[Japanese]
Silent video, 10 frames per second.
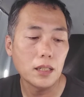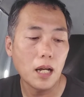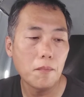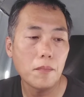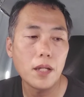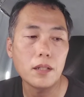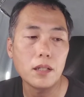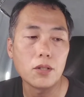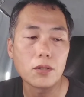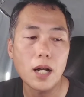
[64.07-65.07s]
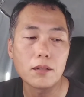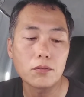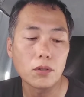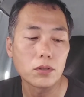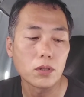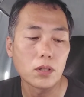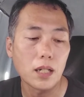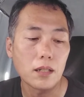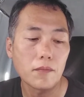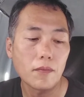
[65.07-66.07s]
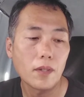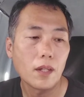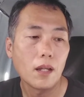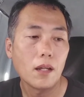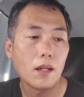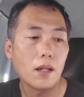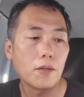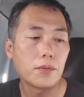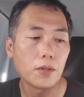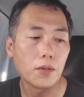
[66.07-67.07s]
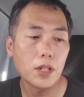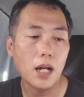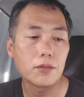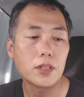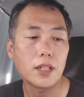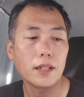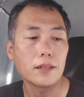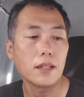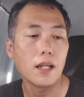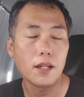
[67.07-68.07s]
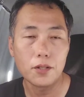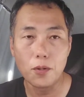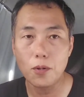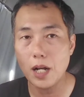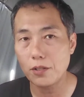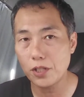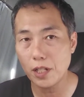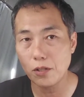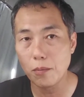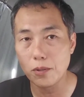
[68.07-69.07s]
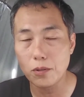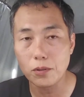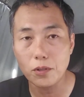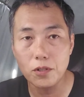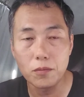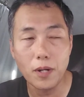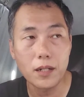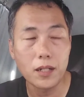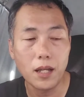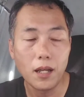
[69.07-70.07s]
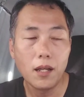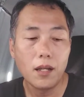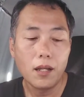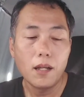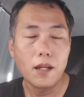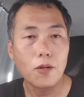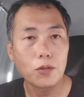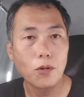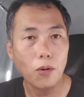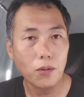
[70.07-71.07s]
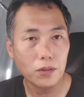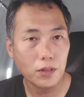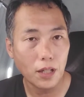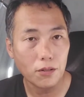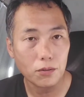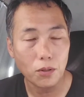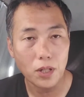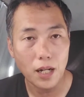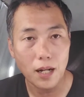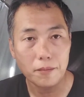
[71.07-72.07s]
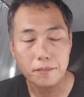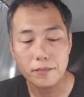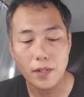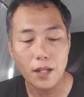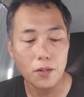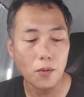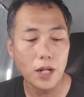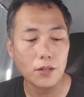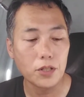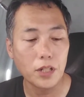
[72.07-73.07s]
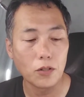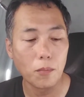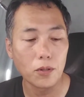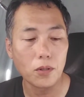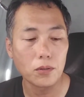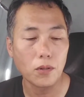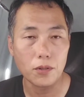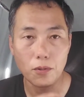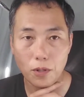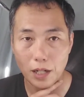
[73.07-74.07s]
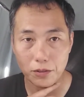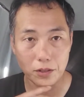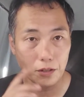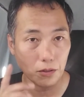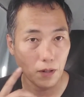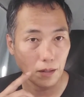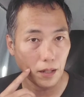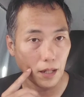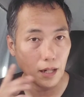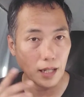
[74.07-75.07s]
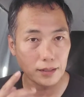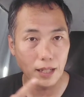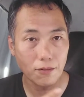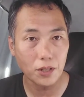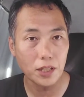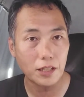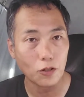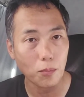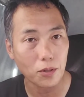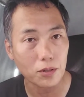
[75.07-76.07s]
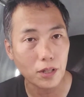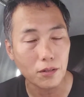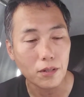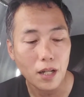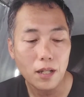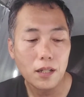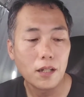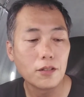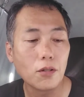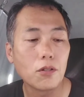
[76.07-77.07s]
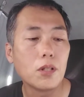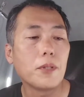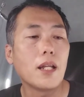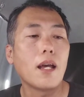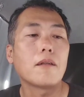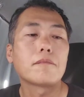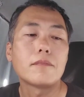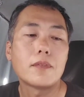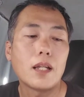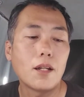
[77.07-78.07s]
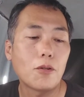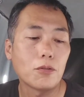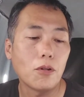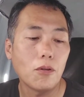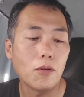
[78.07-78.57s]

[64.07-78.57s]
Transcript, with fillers: 南明に行かんとするなり、え不要に羽打ちてですね揚覚して登ること9万里、えこの鳳っていう鳥が揚覚して登ること揚覚っていうのは、え螺旋を切って登るっていう、えそういう意味で、えこの